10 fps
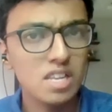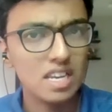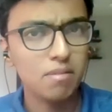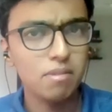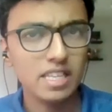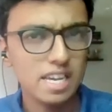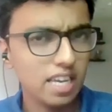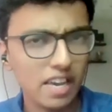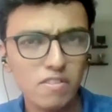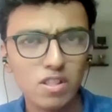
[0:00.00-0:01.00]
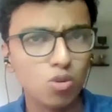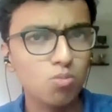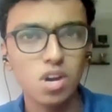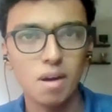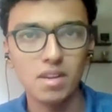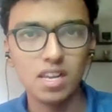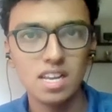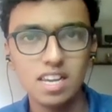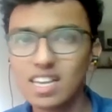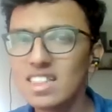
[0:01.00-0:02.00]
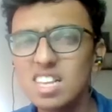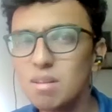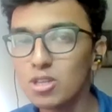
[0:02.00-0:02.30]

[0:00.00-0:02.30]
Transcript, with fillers: देखने मिलेंगे केवल दो मुकाबले लेकिन दिल